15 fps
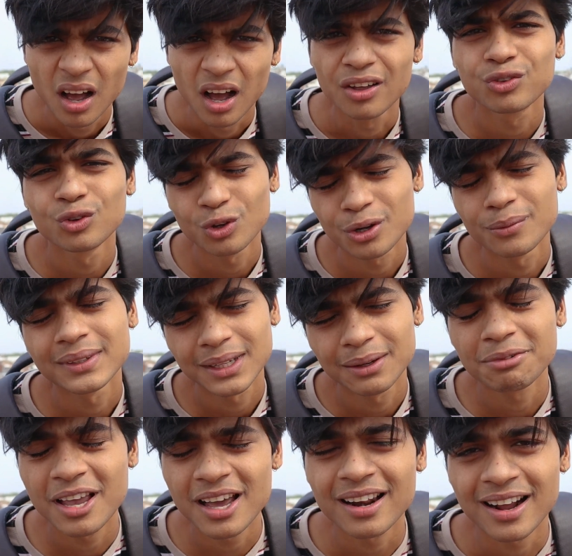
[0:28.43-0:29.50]
हंसोगे
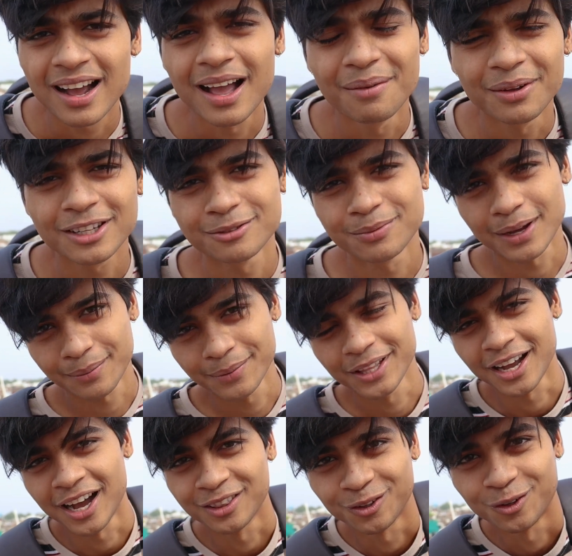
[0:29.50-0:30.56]
मतलब क्या रखा है इस बैग में
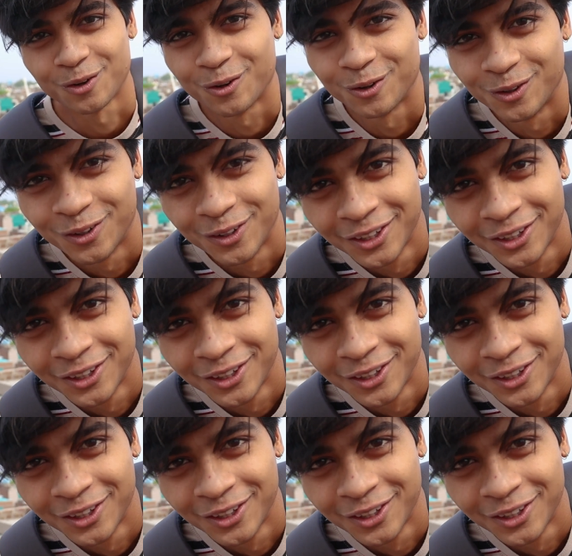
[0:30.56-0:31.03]
दिखा दो रुको